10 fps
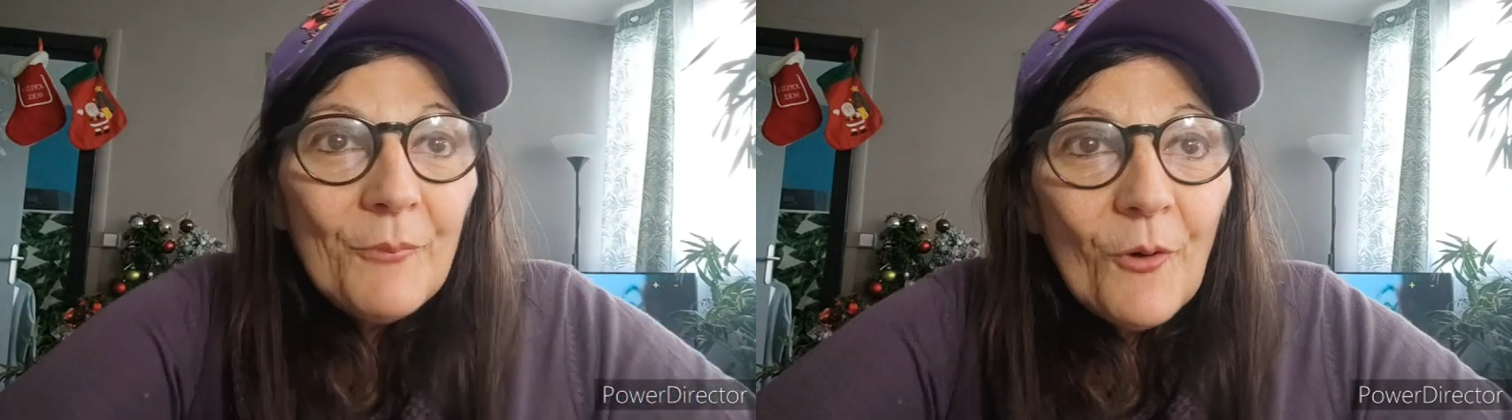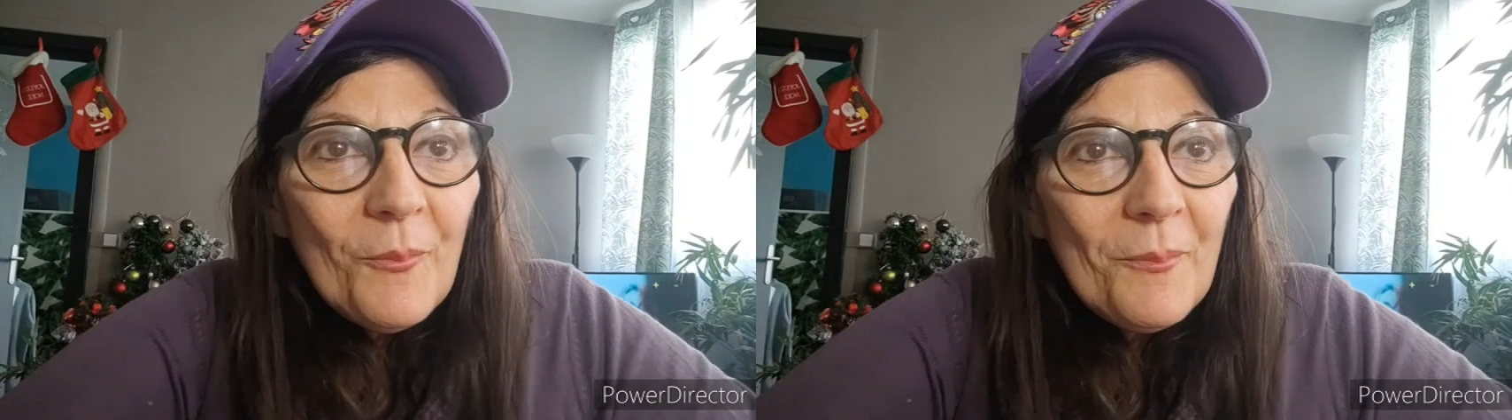
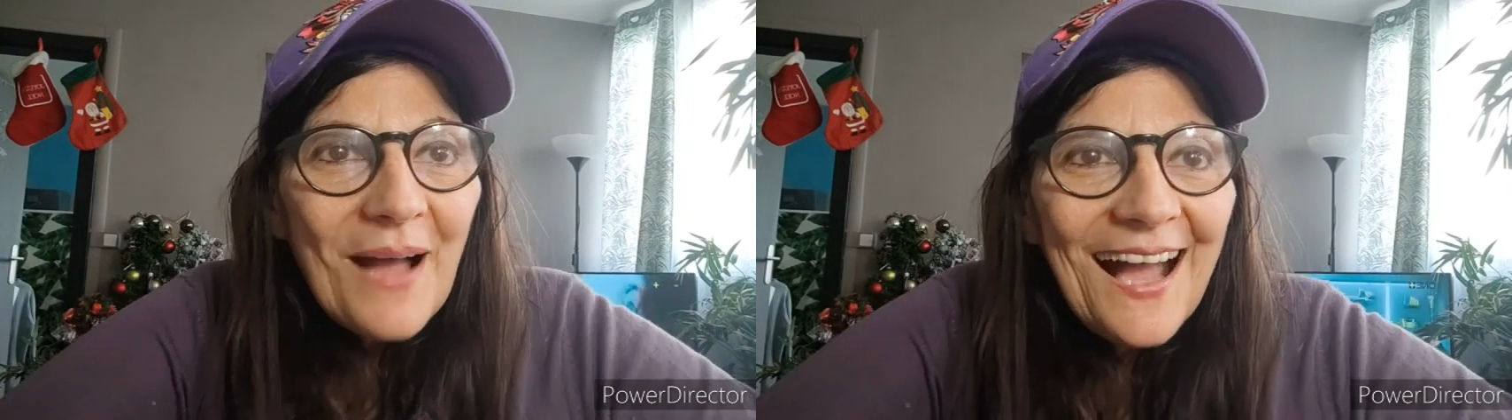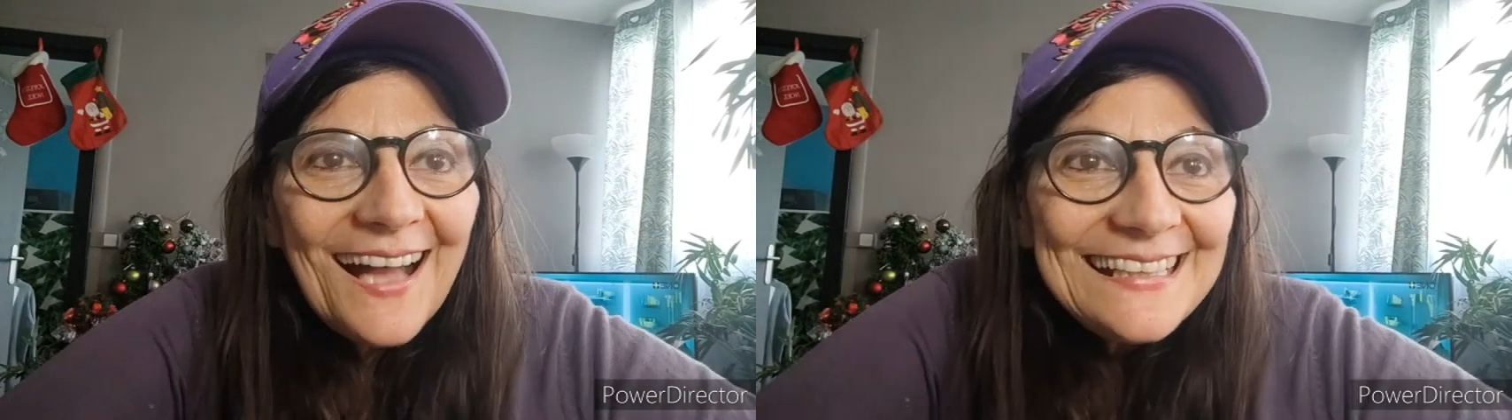Bon,
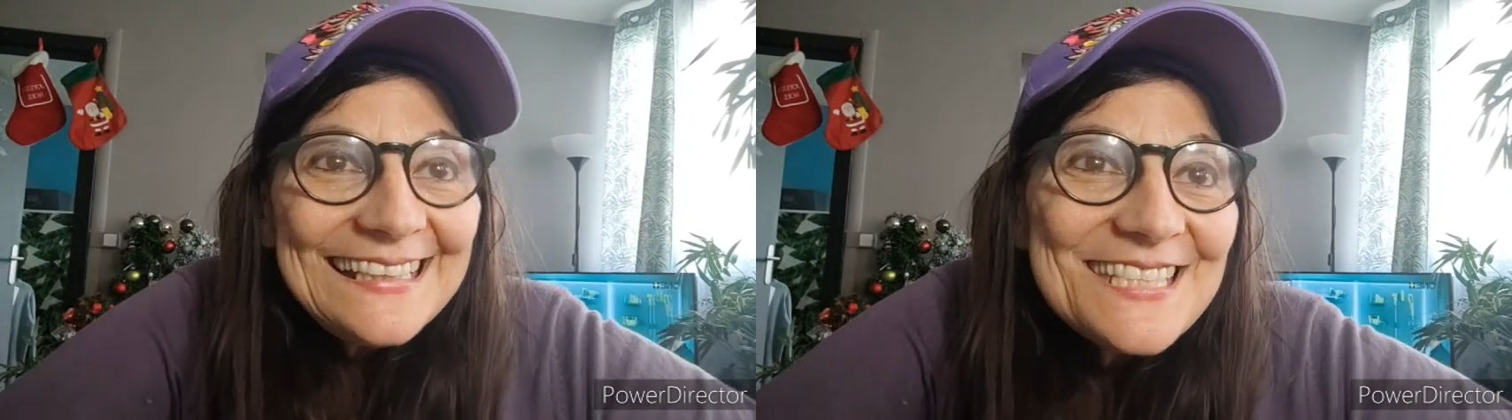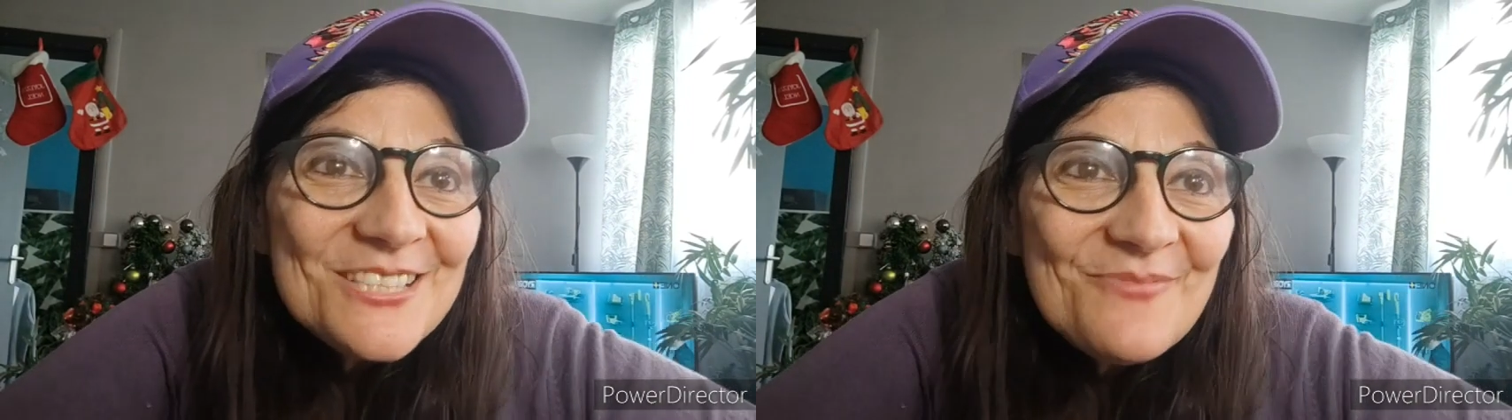ben,
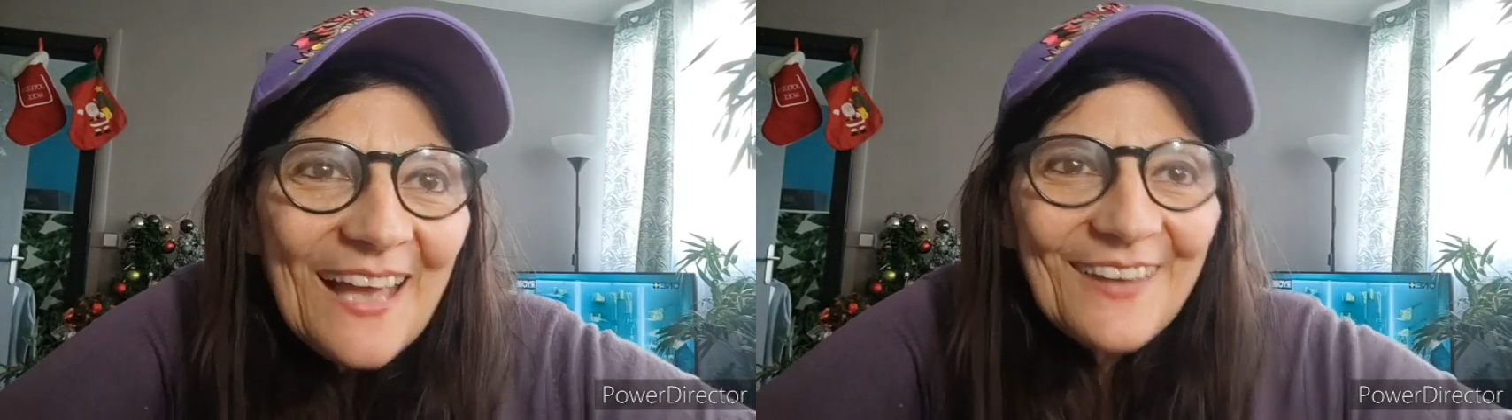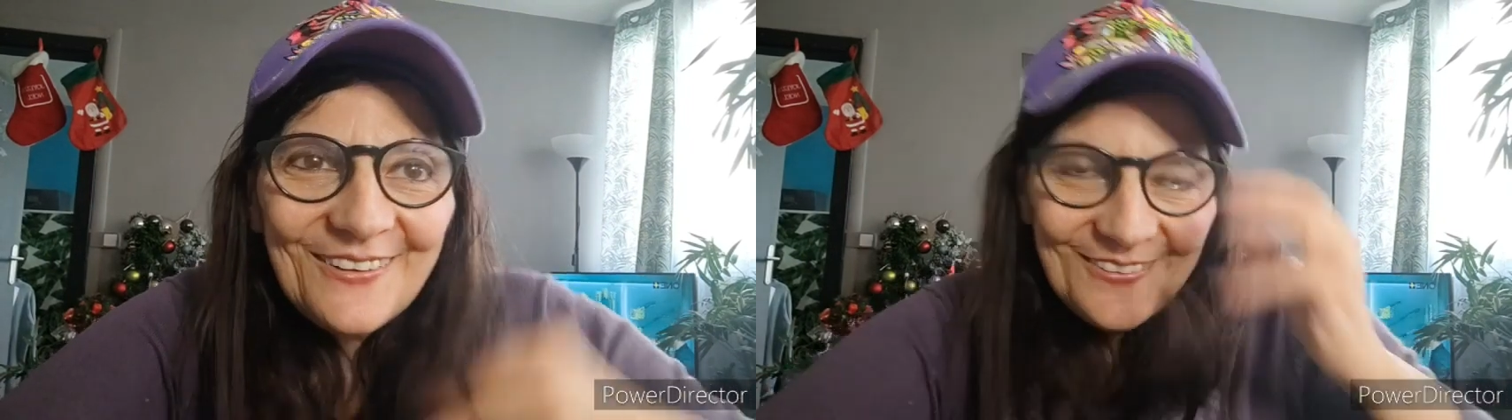
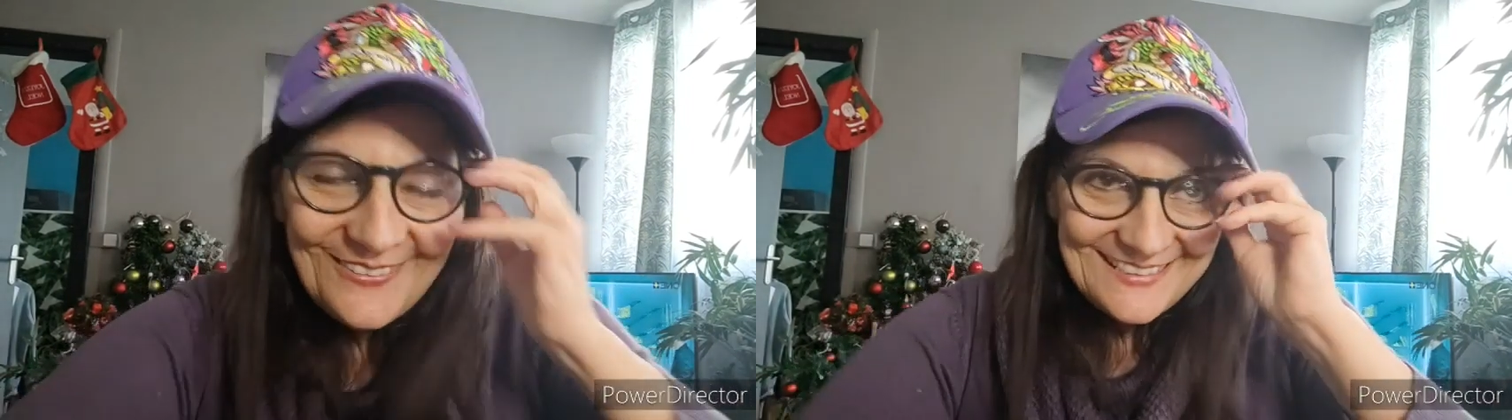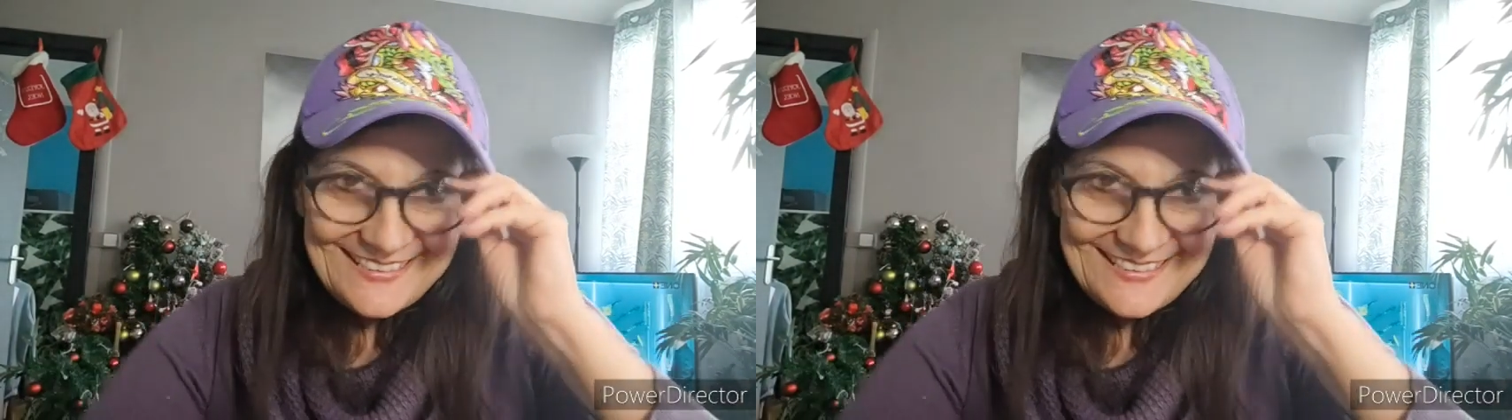j'espère que